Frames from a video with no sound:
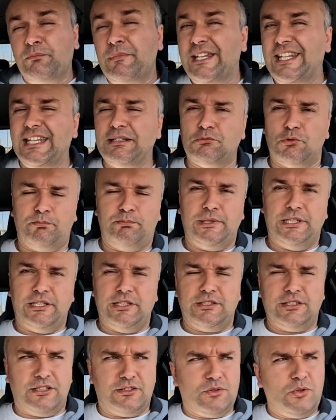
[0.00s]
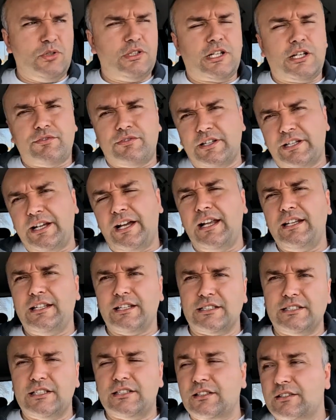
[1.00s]
минимум 50 долларов, а
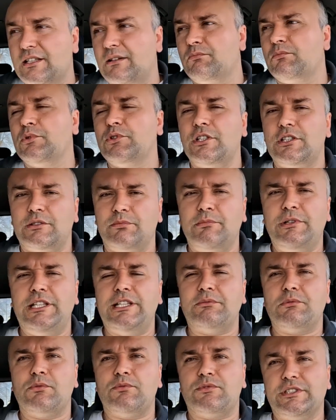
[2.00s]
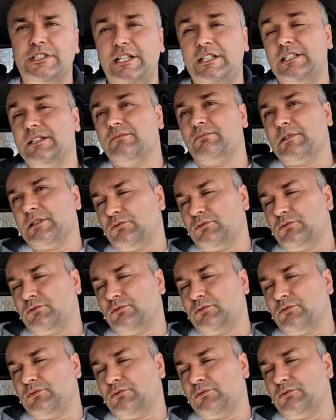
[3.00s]
реально где-то там будет минимум в среднем,